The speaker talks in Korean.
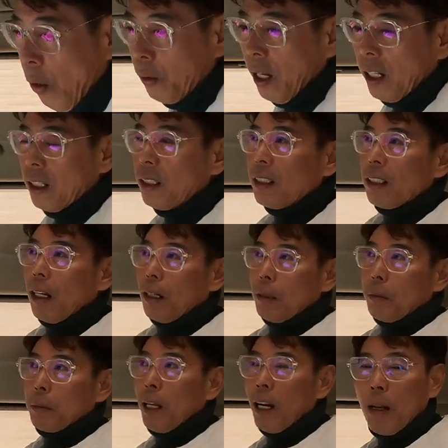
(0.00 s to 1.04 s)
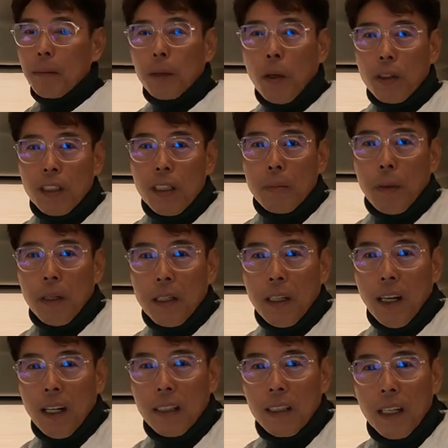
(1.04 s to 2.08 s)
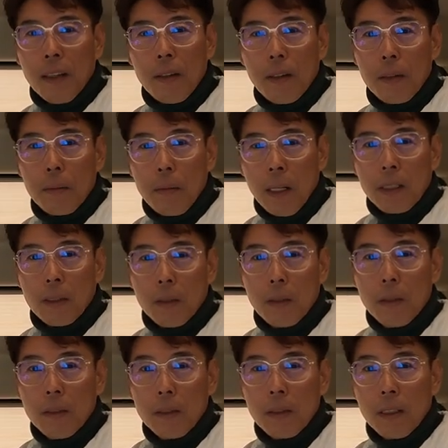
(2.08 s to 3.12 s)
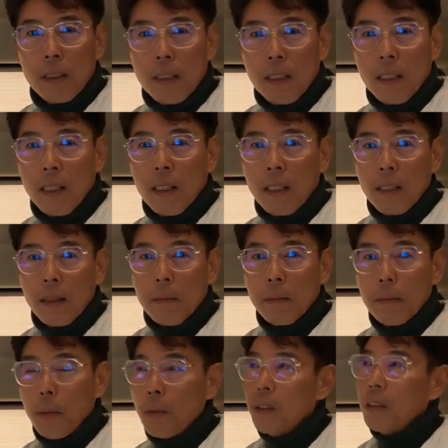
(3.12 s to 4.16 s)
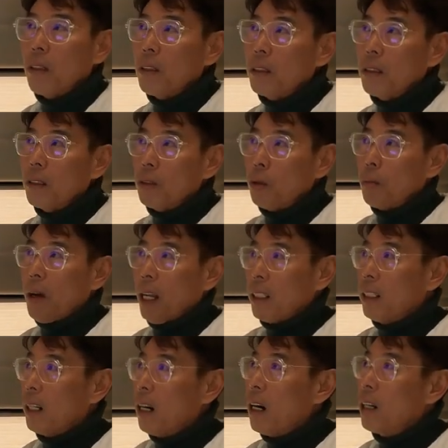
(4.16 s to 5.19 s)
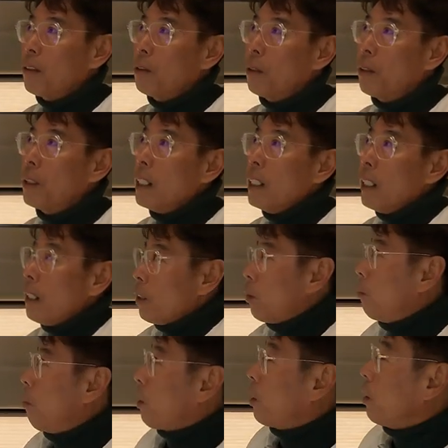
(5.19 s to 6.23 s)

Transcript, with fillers: 나오다 끊기다 그러면 사람 성질 버릴 것 같아요. 맞죠? 예, 모니터는 좀 아닌 것 같고요. 좀